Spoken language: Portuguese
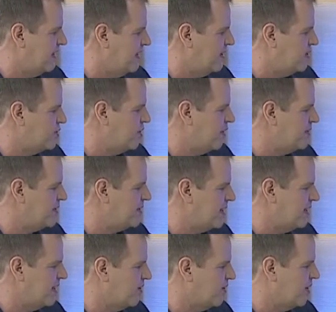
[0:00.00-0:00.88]
Sua
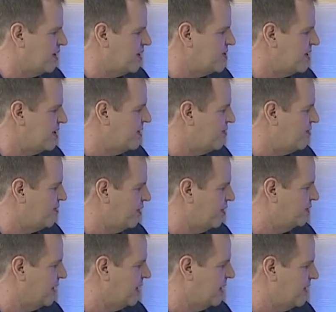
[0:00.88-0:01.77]
misericórdia não
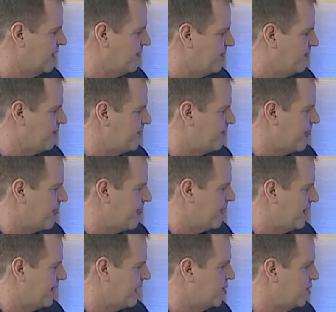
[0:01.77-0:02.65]
faltará.
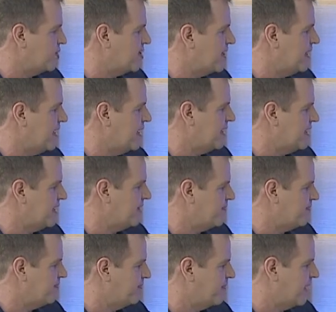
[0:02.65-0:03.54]
Roselene,
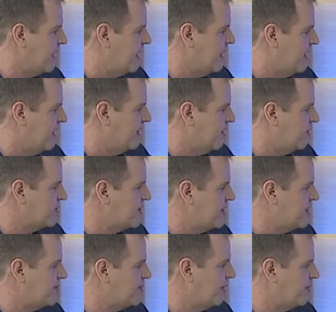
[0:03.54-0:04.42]

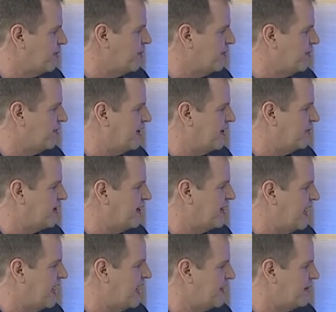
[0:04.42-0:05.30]
Dalcides, pelo meu filho
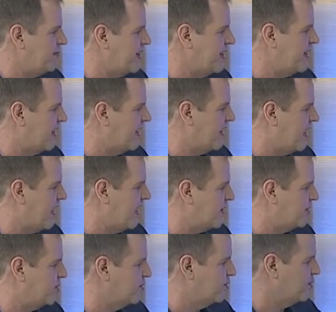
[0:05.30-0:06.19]
Guilherme
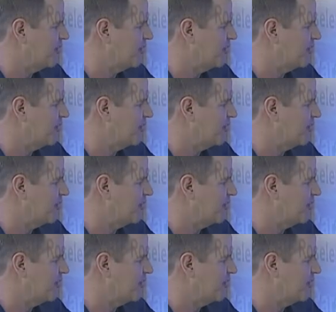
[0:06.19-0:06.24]
Ricardo do